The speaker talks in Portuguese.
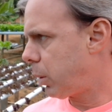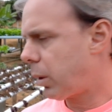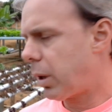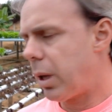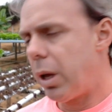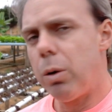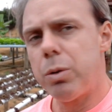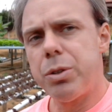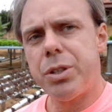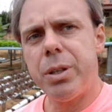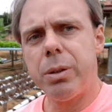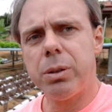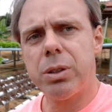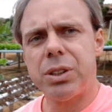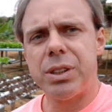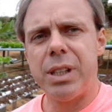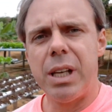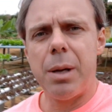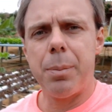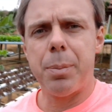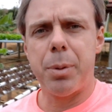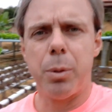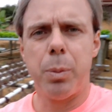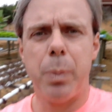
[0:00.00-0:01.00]
Eu digo
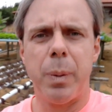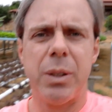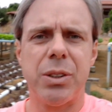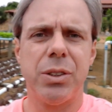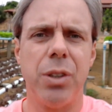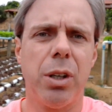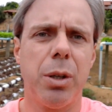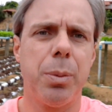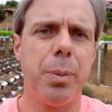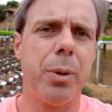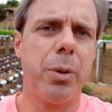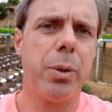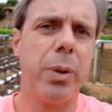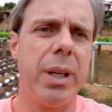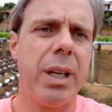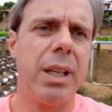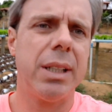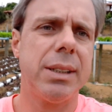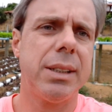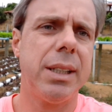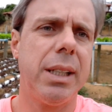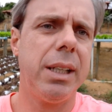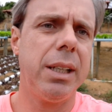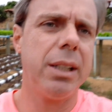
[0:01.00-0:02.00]
sempre, o pessoal que me
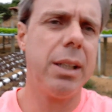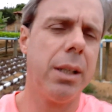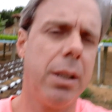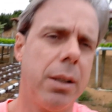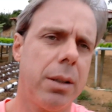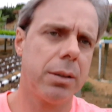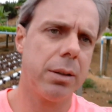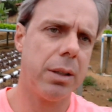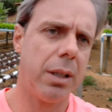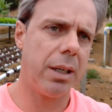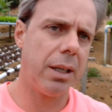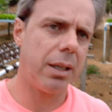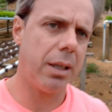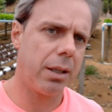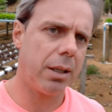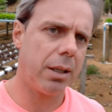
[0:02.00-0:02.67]
conhece aí, da,